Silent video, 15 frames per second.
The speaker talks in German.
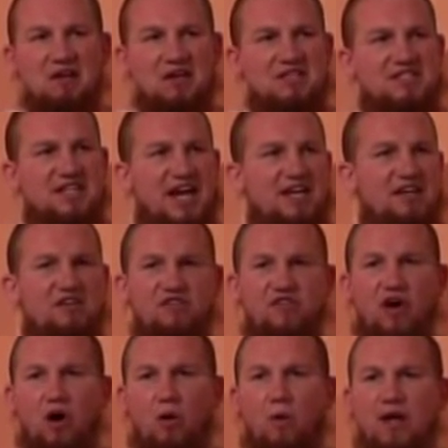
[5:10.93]
seine
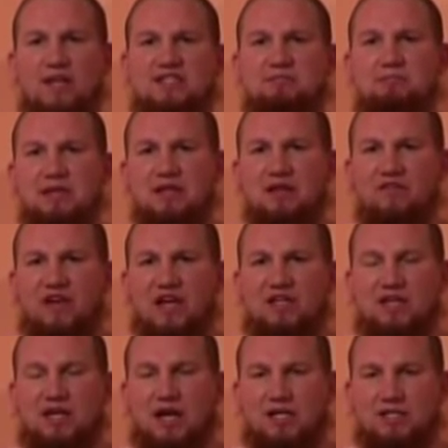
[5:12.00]
Frau als
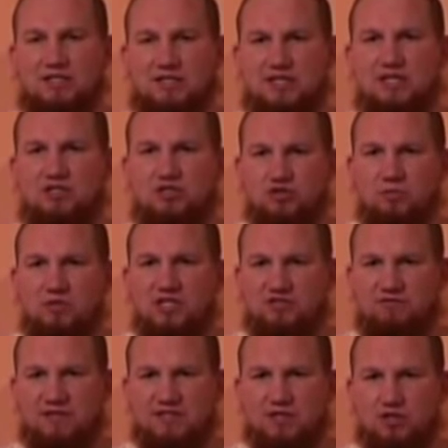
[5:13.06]
minderwertig ansieht,
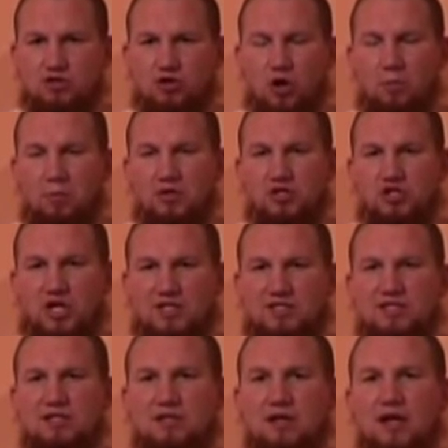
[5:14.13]
zumindest was das Körperliche
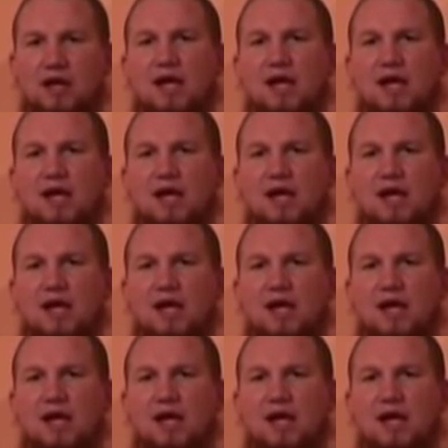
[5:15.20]
ansieht,